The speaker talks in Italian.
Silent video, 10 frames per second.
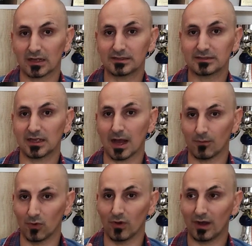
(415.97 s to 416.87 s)
che
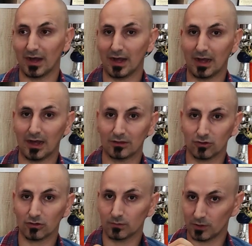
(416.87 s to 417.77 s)
stiamo a
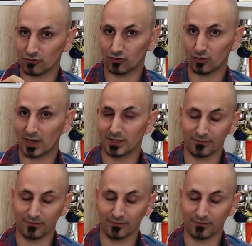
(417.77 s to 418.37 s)
tot percentuale